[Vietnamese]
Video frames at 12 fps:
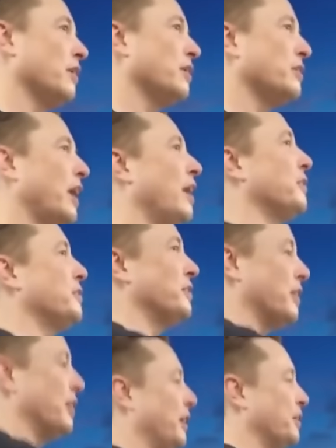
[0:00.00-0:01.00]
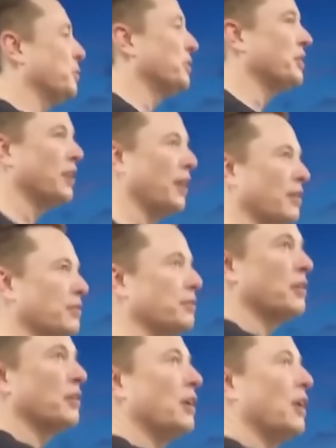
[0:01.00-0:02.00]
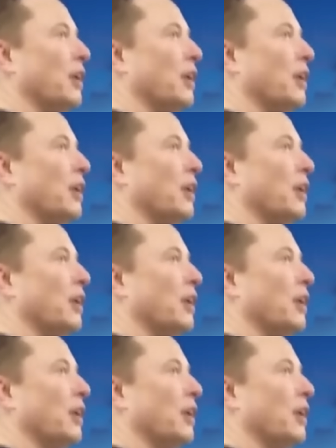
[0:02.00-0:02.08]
Những hành động này thì càng khiến cho người ta